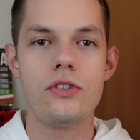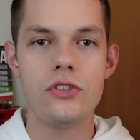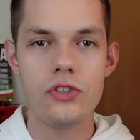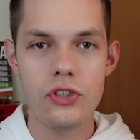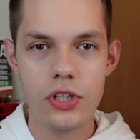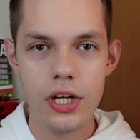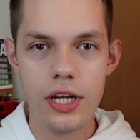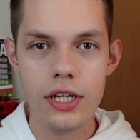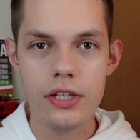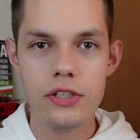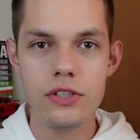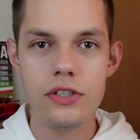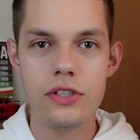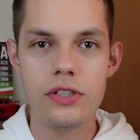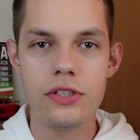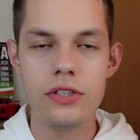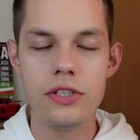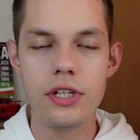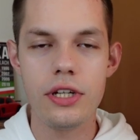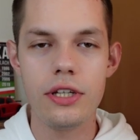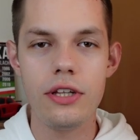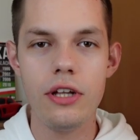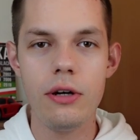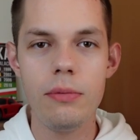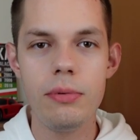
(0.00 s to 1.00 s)
Cześć,
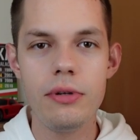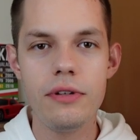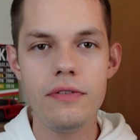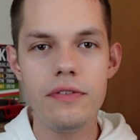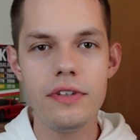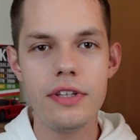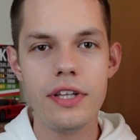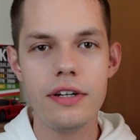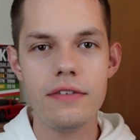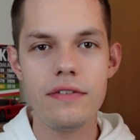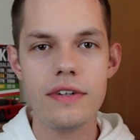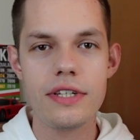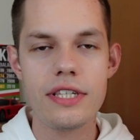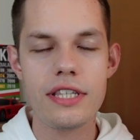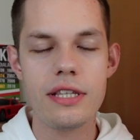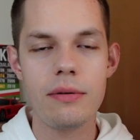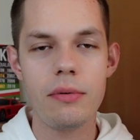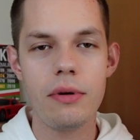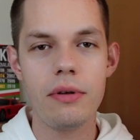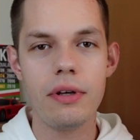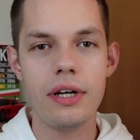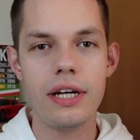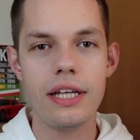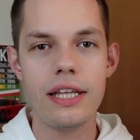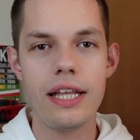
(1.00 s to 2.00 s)
dzień dobry, witam Was na
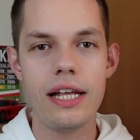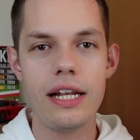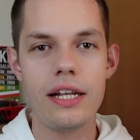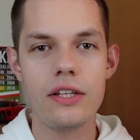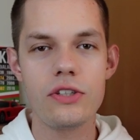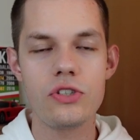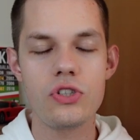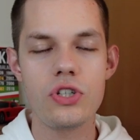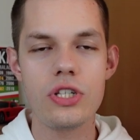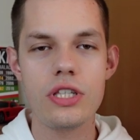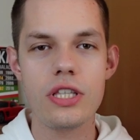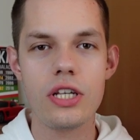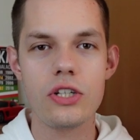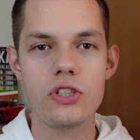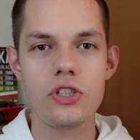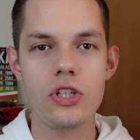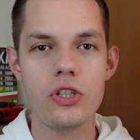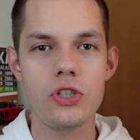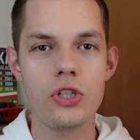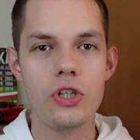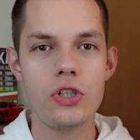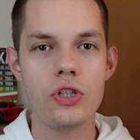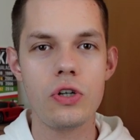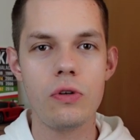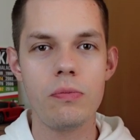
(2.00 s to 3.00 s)
moim kanale
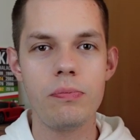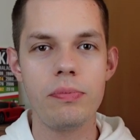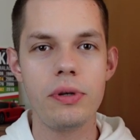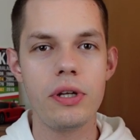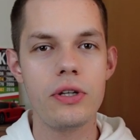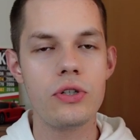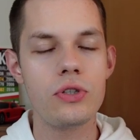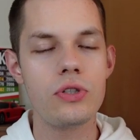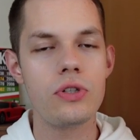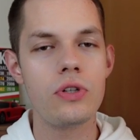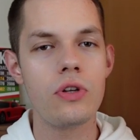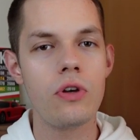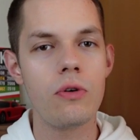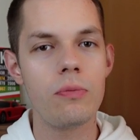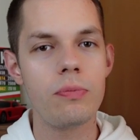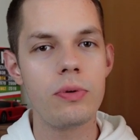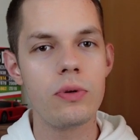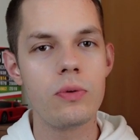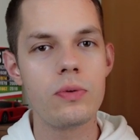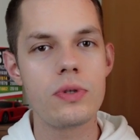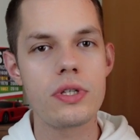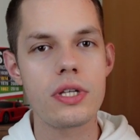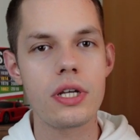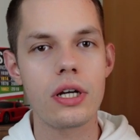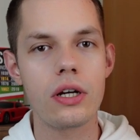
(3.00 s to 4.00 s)
365 Dni o
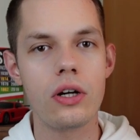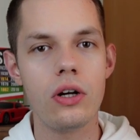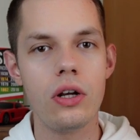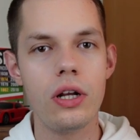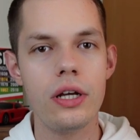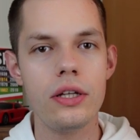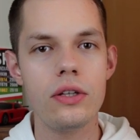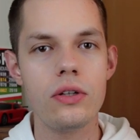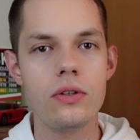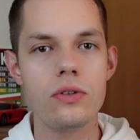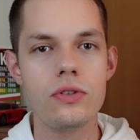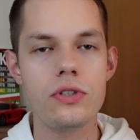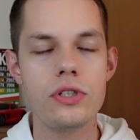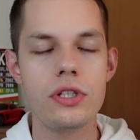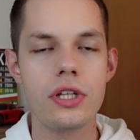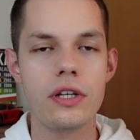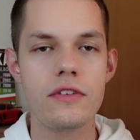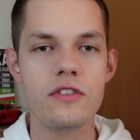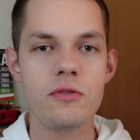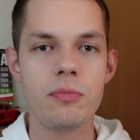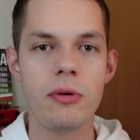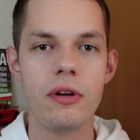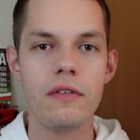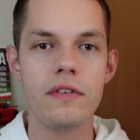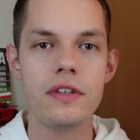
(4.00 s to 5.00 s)
Piłce. Kolejny odcinek w
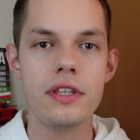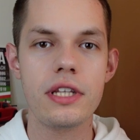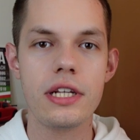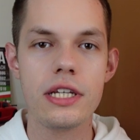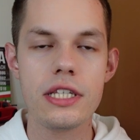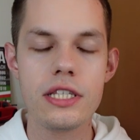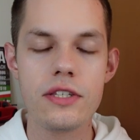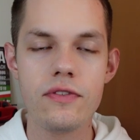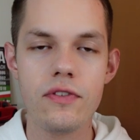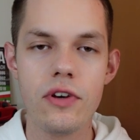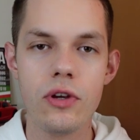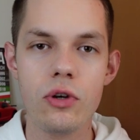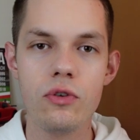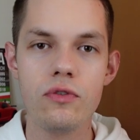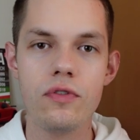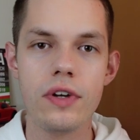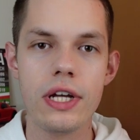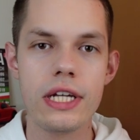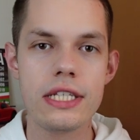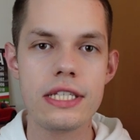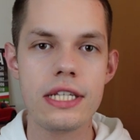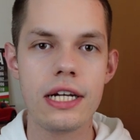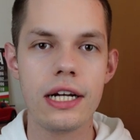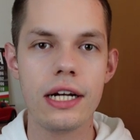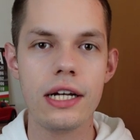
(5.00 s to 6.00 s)
sprawie transferów
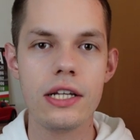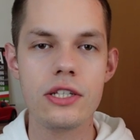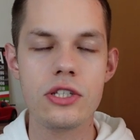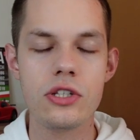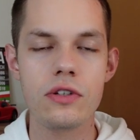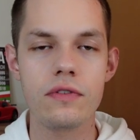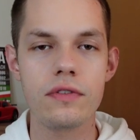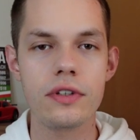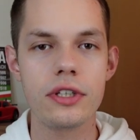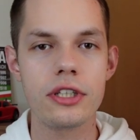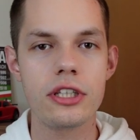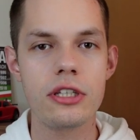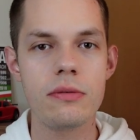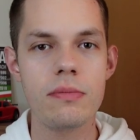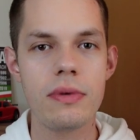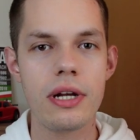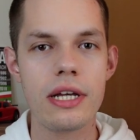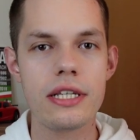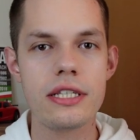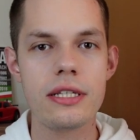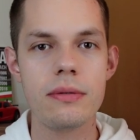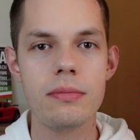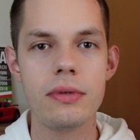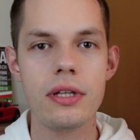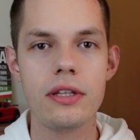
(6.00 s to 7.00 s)
ekstraklasowych. Tym
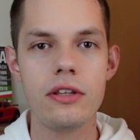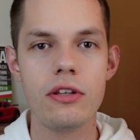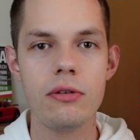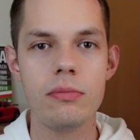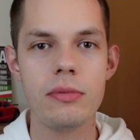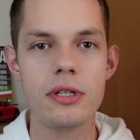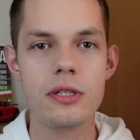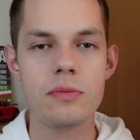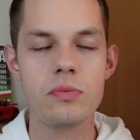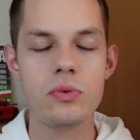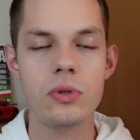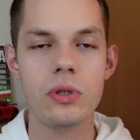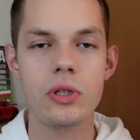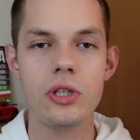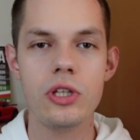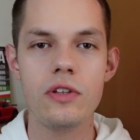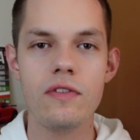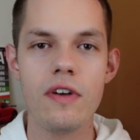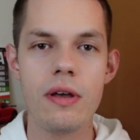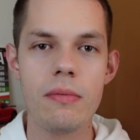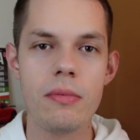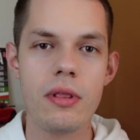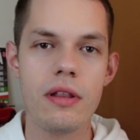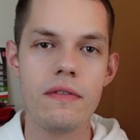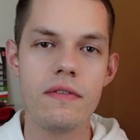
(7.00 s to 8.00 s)
razem natomiast
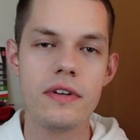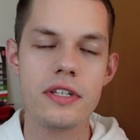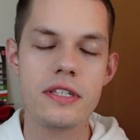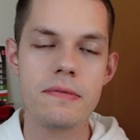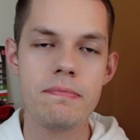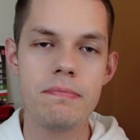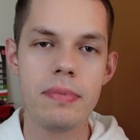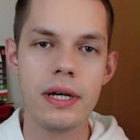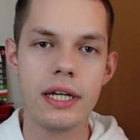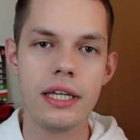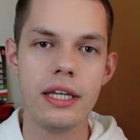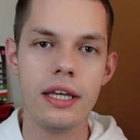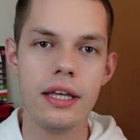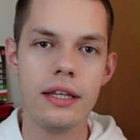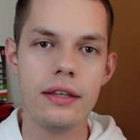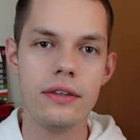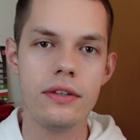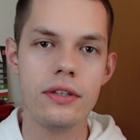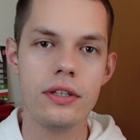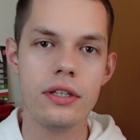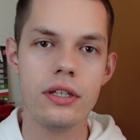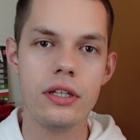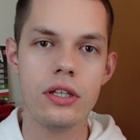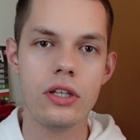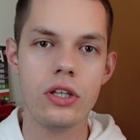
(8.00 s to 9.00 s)
przygotowałem dla Was
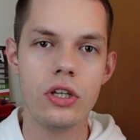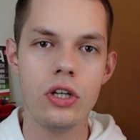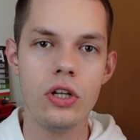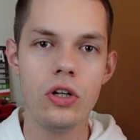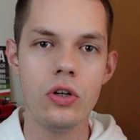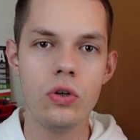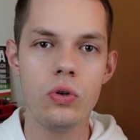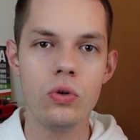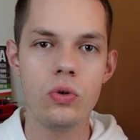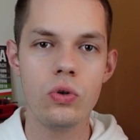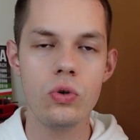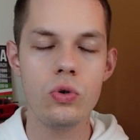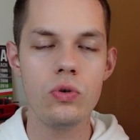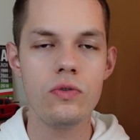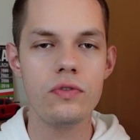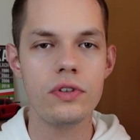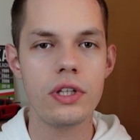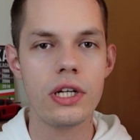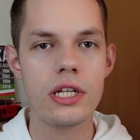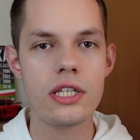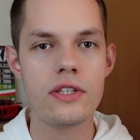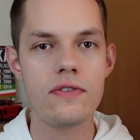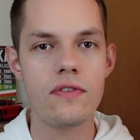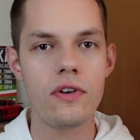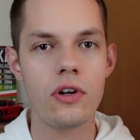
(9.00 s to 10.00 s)
pakiet y, kilku ruchów
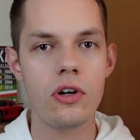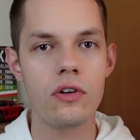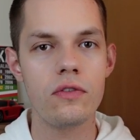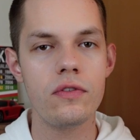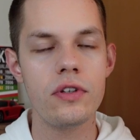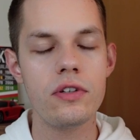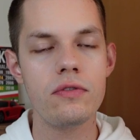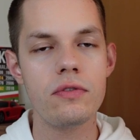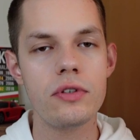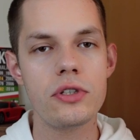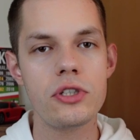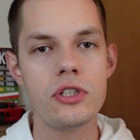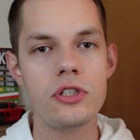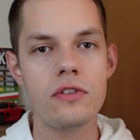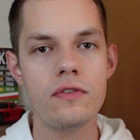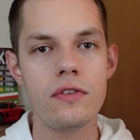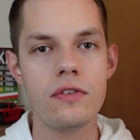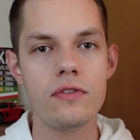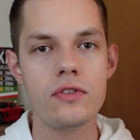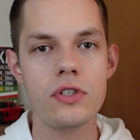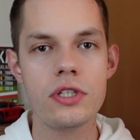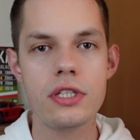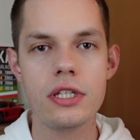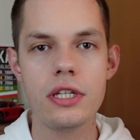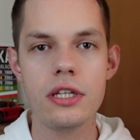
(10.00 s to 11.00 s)
transferowych, właściwie
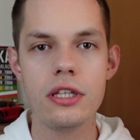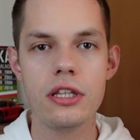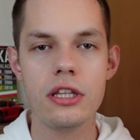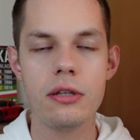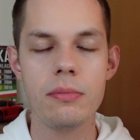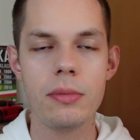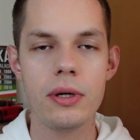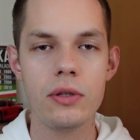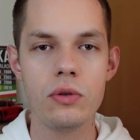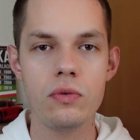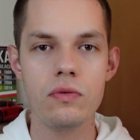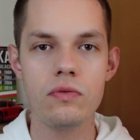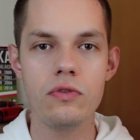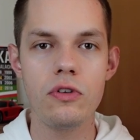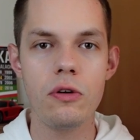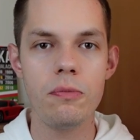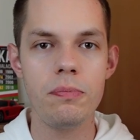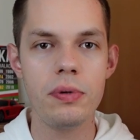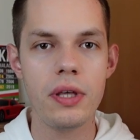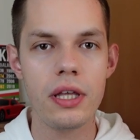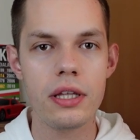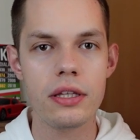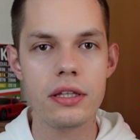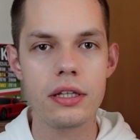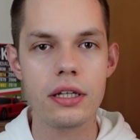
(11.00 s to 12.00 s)
wszystkich tematów
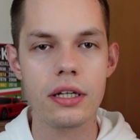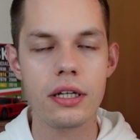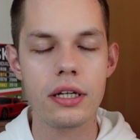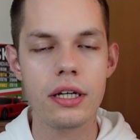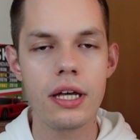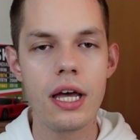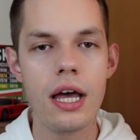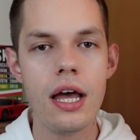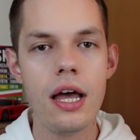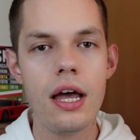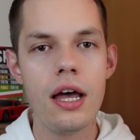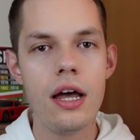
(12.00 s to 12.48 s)
dopiętych.